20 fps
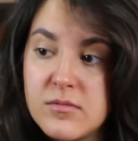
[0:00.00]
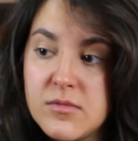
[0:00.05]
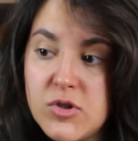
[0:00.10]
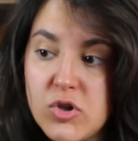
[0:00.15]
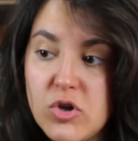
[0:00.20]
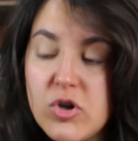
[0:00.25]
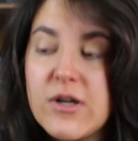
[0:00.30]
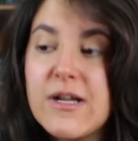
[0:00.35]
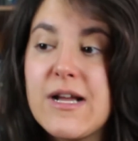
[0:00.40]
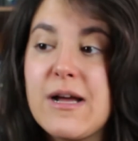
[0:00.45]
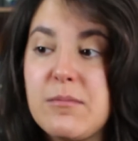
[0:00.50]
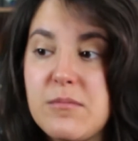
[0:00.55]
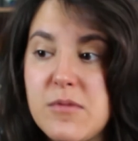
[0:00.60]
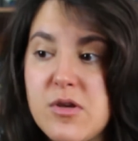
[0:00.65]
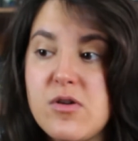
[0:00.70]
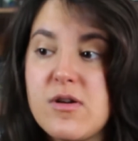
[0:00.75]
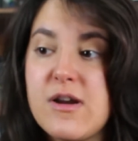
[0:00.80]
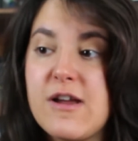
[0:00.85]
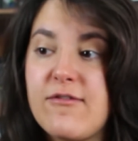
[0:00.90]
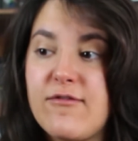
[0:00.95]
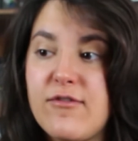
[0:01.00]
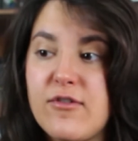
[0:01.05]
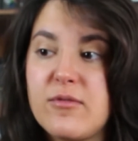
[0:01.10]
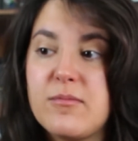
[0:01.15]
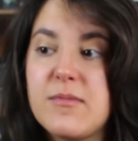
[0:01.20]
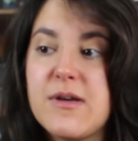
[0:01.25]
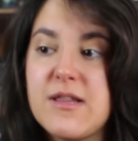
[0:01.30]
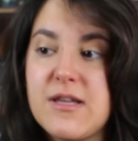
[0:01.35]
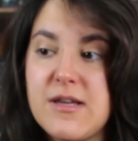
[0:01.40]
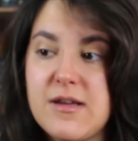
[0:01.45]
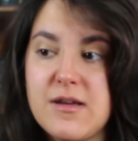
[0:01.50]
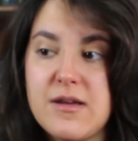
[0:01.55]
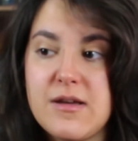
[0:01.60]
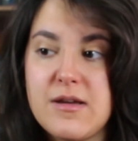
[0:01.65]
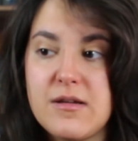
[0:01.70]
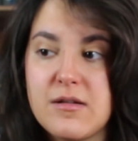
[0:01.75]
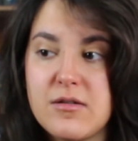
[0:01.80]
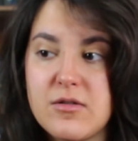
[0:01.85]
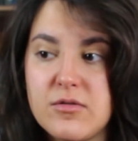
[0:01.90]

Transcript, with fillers: Thor cambió la forma de